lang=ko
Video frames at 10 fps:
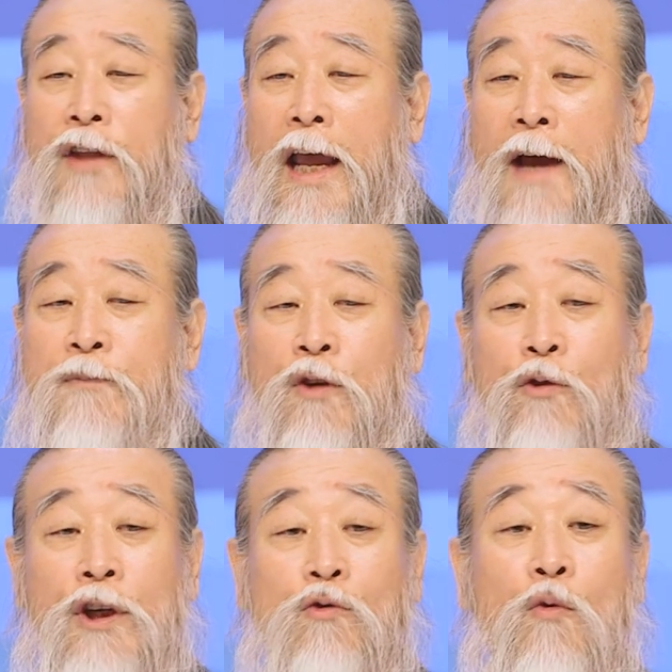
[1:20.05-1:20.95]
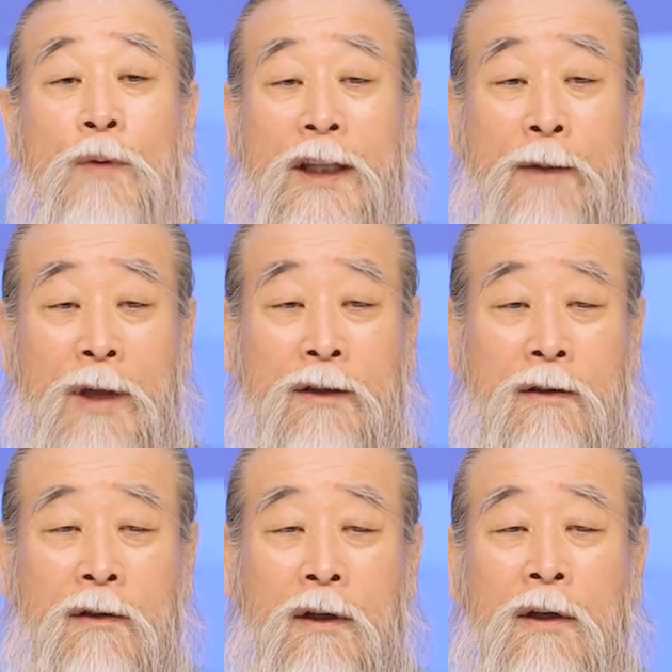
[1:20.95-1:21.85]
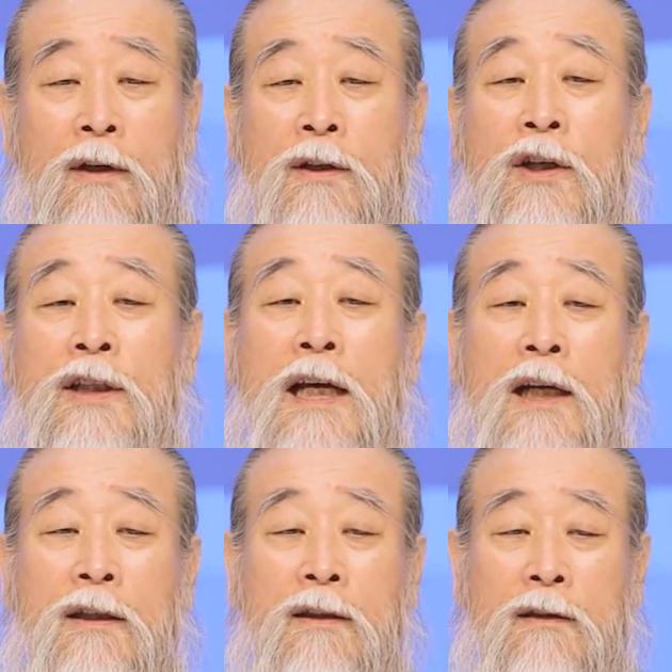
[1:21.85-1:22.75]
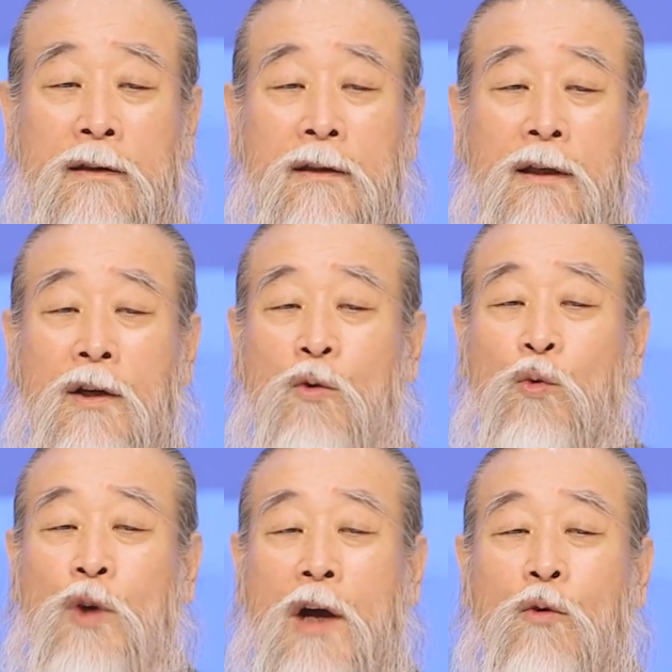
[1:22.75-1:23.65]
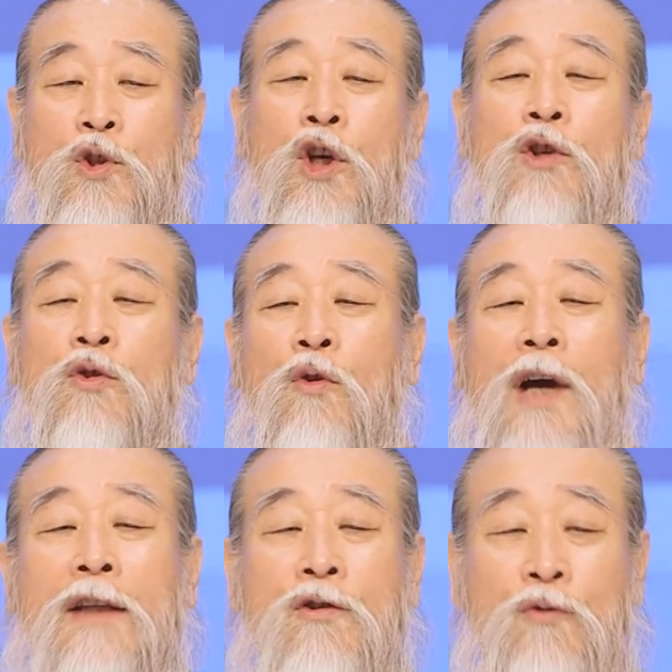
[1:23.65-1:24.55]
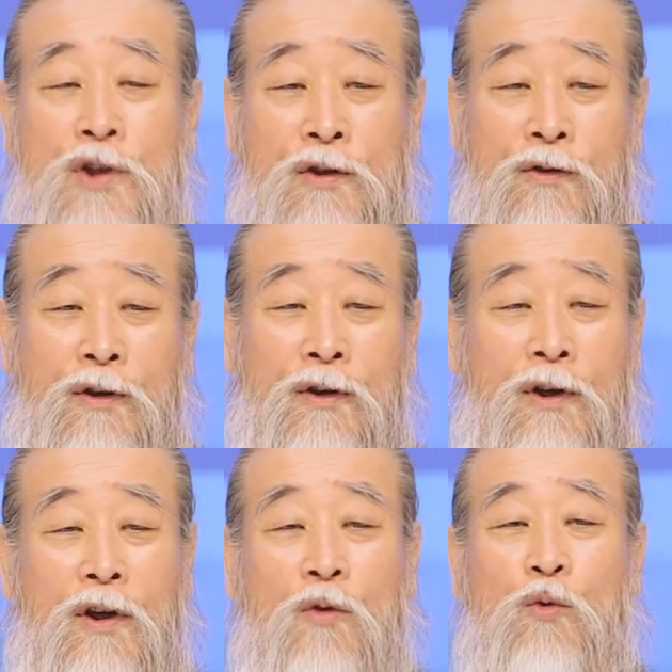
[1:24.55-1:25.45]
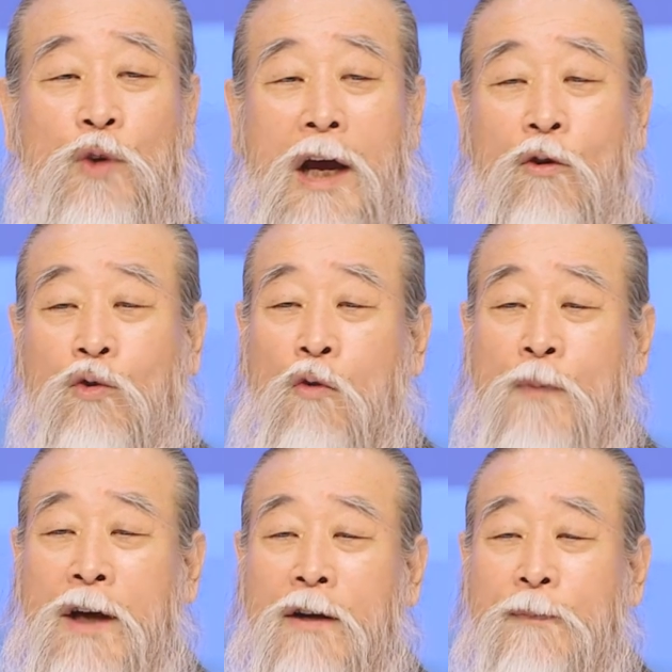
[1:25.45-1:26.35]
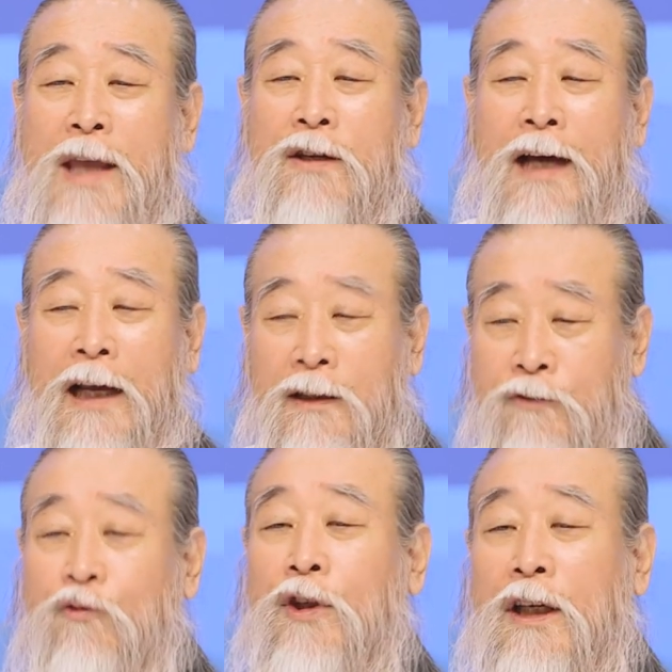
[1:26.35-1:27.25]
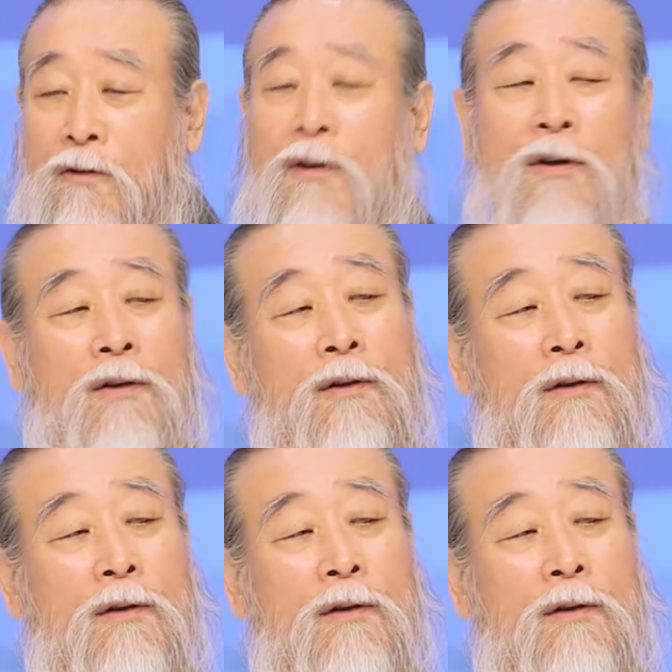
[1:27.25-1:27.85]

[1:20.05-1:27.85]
대한민국이 도움이 되면 그 나라는 우리하고 스스로 갖춰지고 우리하고 동맹을 맺어갈 수 있고